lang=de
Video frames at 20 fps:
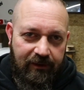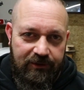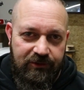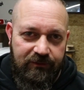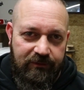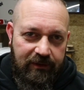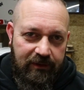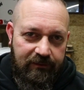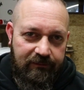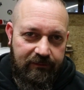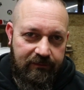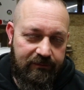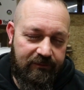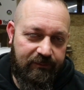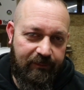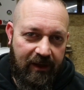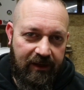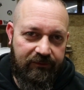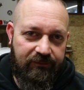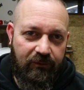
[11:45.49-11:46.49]
Touchscreen,
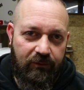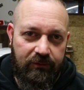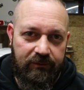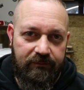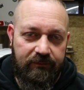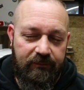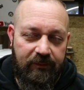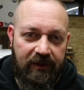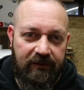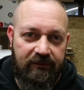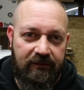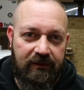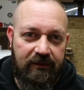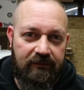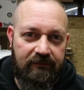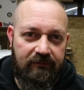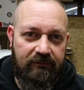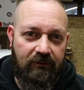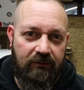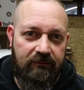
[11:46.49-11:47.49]
Smartphone-mäßig
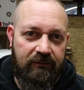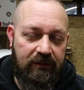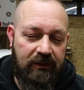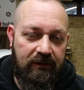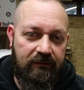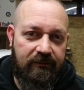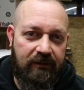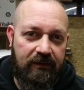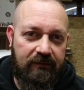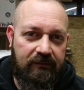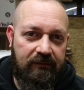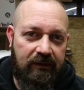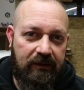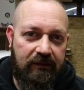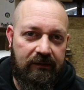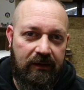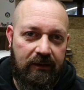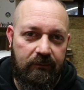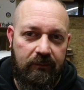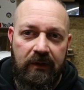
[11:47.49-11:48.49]
ist, könnt ihr jedes alte
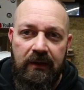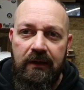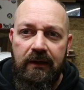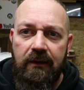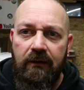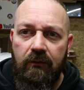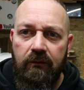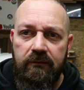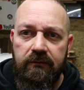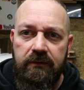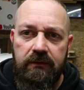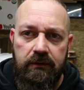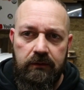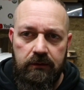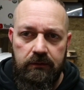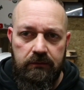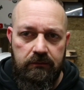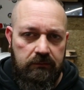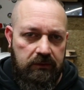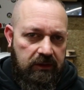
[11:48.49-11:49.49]
Ding nehmen. Und
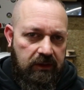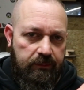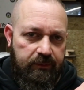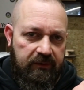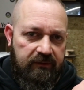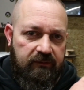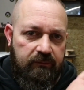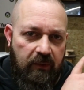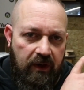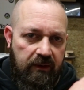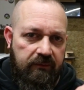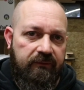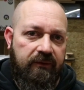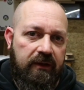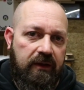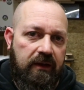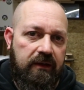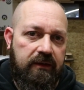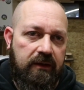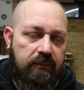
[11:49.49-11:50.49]
ihr, ich habe jetzt in meinem
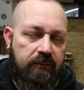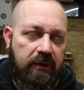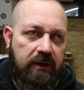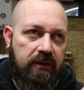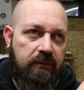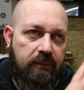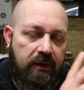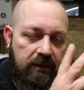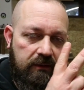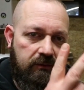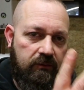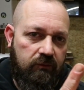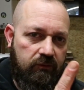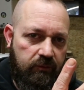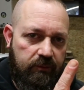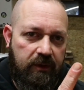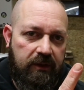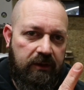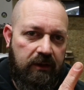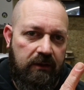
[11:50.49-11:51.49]
Fall halt eben meine beiden
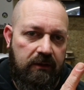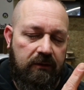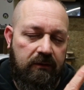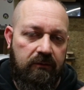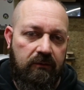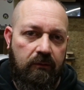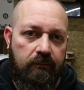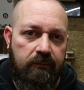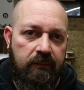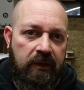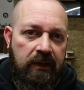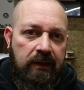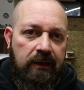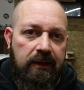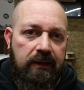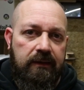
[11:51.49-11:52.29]
YouTube-Kanäle genommen.